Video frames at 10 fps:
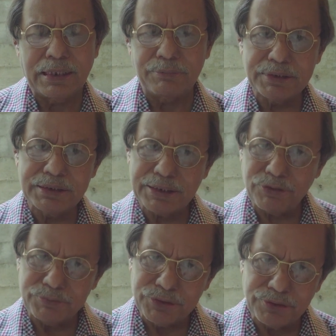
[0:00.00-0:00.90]
এমনকি যারা
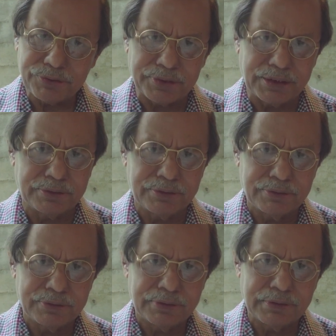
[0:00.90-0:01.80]
অভিনয় করেন
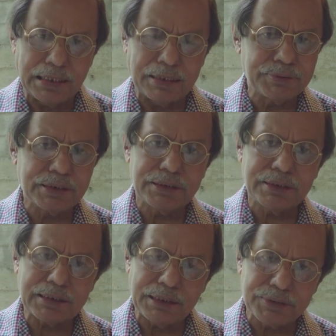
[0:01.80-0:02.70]
এমনকি
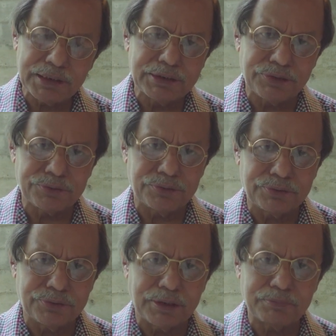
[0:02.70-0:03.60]
যারা ক্যামেরা নিয়ন্ত্রণ
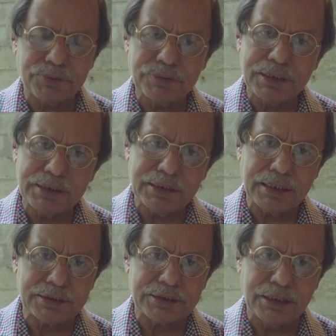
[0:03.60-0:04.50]
করেন প্রত্যেকেরই
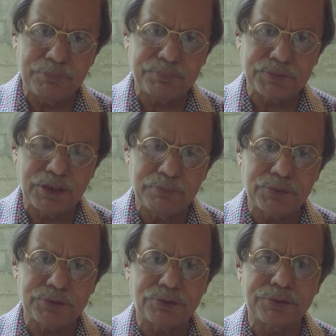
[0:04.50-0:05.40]
একটা শিল্প
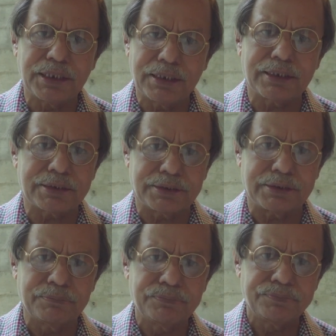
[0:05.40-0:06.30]
শিল্পগত অধিকার আছে
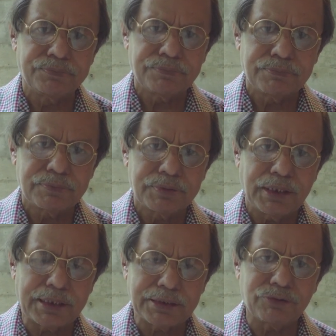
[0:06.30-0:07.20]

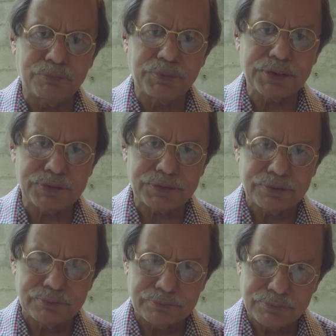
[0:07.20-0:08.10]
একটা গল্পকে
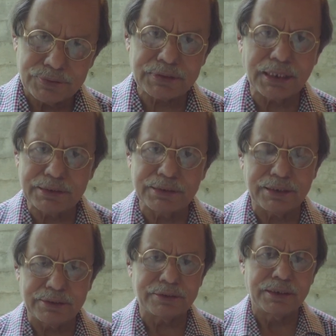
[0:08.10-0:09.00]
স্থান
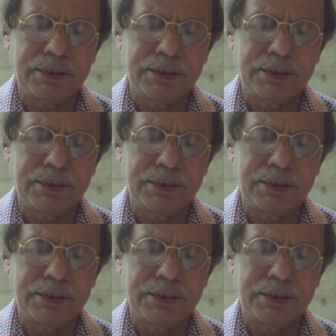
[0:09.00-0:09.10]
দেওয়ার